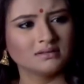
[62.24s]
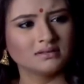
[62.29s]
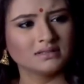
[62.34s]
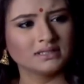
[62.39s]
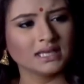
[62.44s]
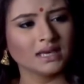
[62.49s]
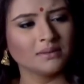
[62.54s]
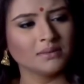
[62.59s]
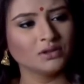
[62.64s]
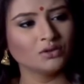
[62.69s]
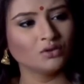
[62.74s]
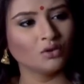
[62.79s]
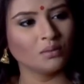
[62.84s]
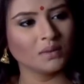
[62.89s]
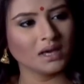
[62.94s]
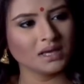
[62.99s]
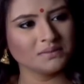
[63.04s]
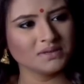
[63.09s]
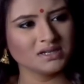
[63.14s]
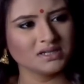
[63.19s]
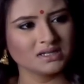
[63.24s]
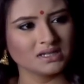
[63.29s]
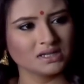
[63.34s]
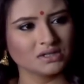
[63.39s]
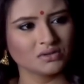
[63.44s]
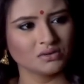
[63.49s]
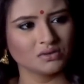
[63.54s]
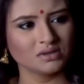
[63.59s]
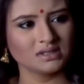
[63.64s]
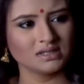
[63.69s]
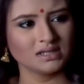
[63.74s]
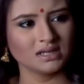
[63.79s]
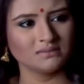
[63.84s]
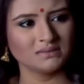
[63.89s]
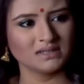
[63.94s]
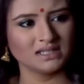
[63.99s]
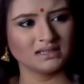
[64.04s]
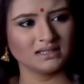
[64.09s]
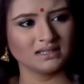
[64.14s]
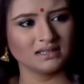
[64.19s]
যে আমি তোমায় বিশ্বাস করেছিলাম
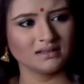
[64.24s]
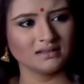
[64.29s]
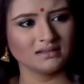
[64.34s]
তিতিয়া